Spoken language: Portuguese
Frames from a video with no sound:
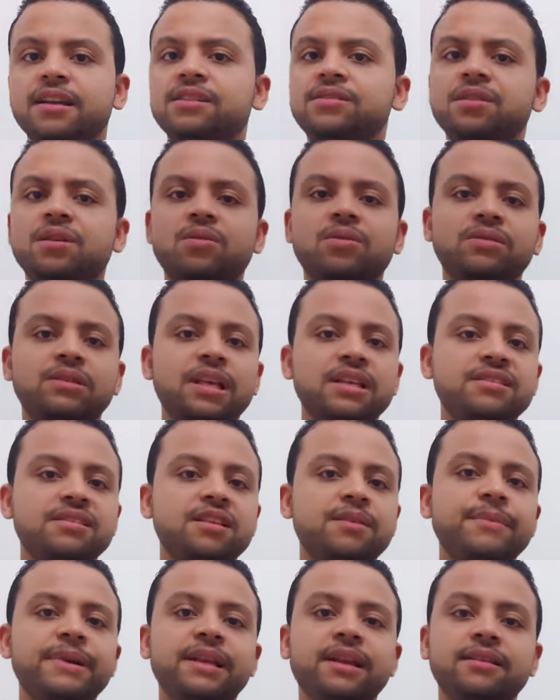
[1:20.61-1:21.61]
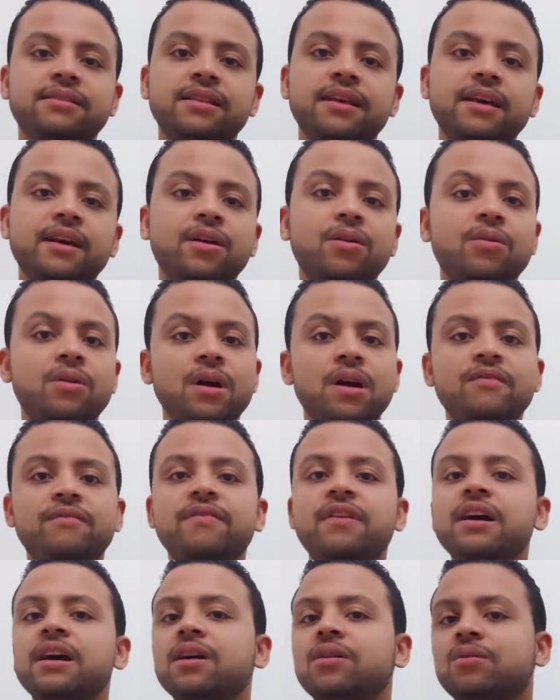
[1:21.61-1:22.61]
isso acontece também na Dell,
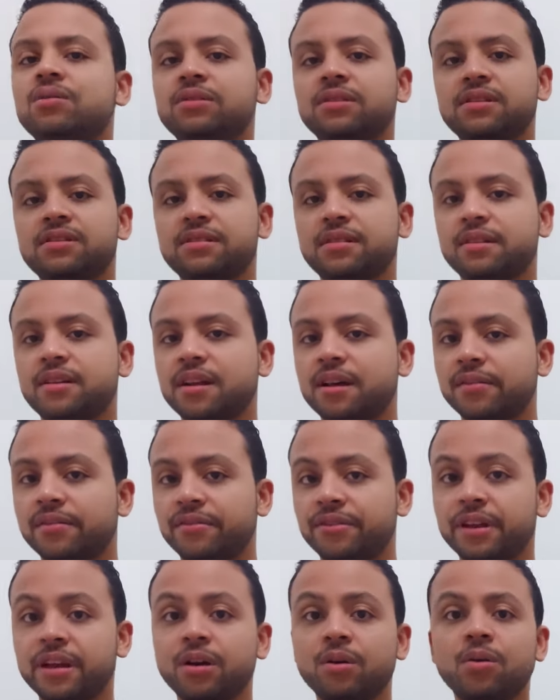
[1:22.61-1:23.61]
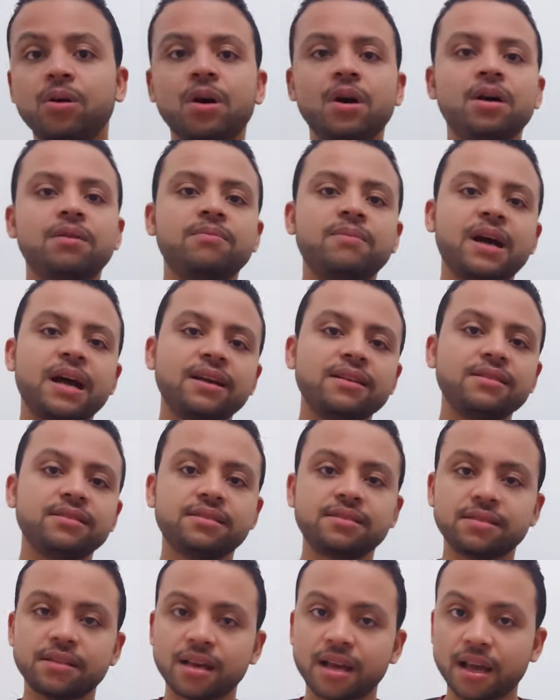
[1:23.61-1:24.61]
vai acontecer na Dell,
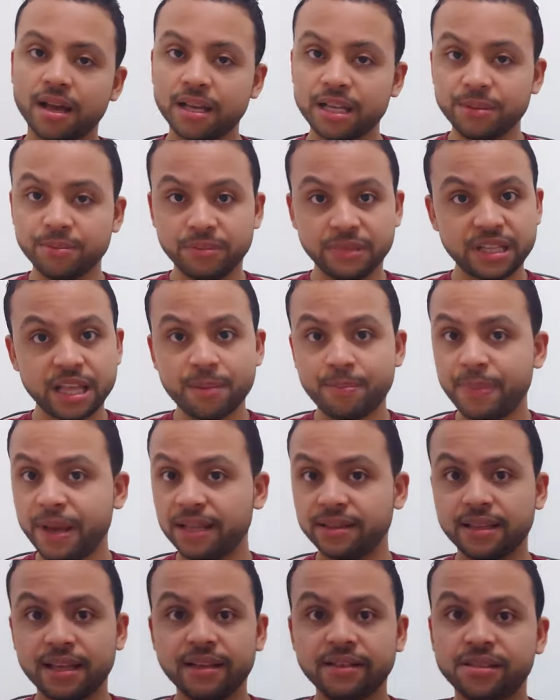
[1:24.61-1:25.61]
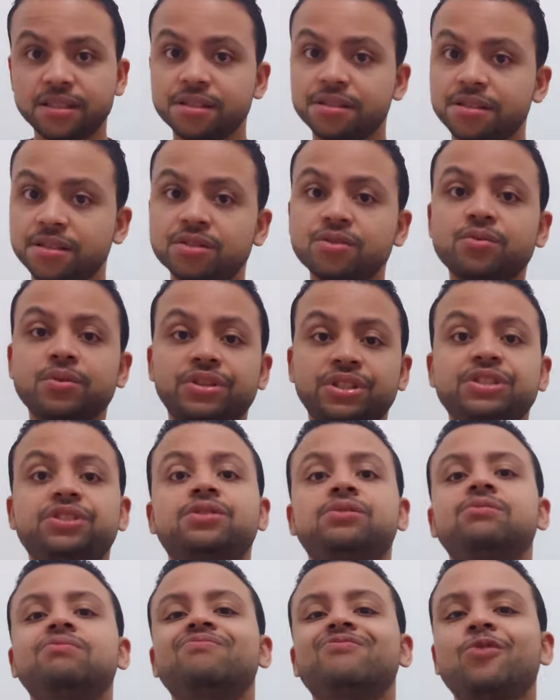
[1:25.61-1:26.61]
mas independente disso, a
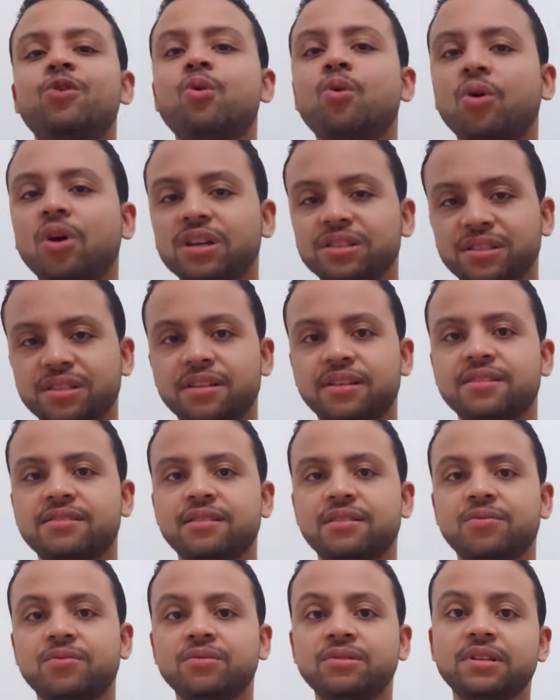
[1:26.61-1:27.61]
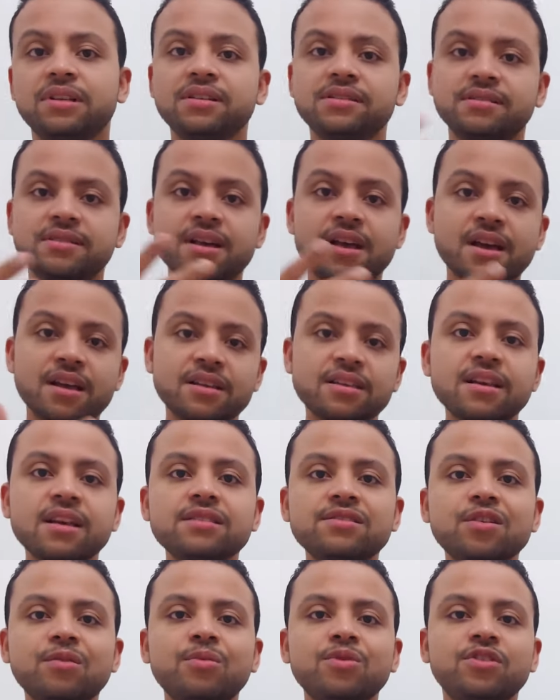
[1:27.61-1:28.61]
gente não gosta que isso aconteça e
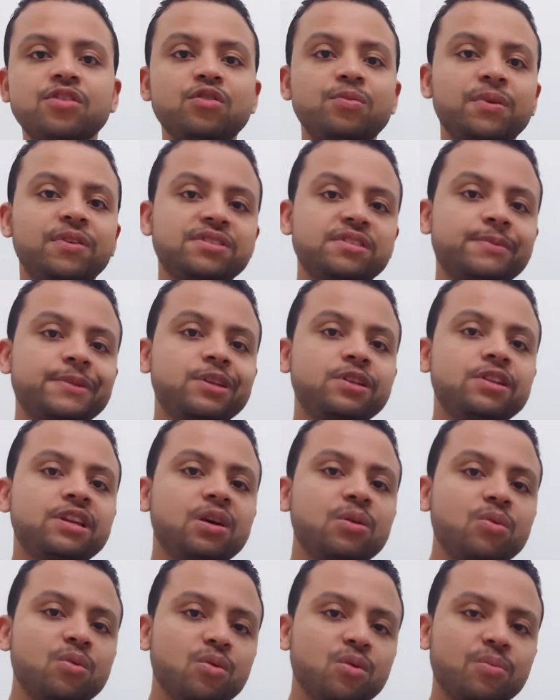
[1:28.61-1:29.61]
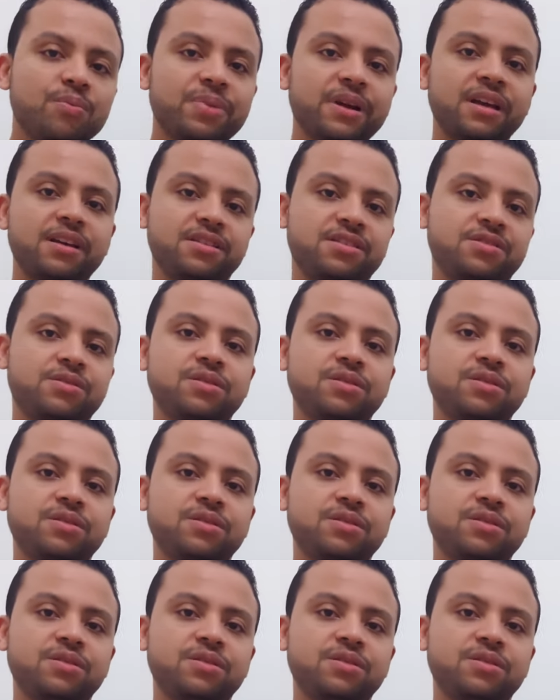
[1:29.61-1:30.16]
esse é o motivo para você também não comprar este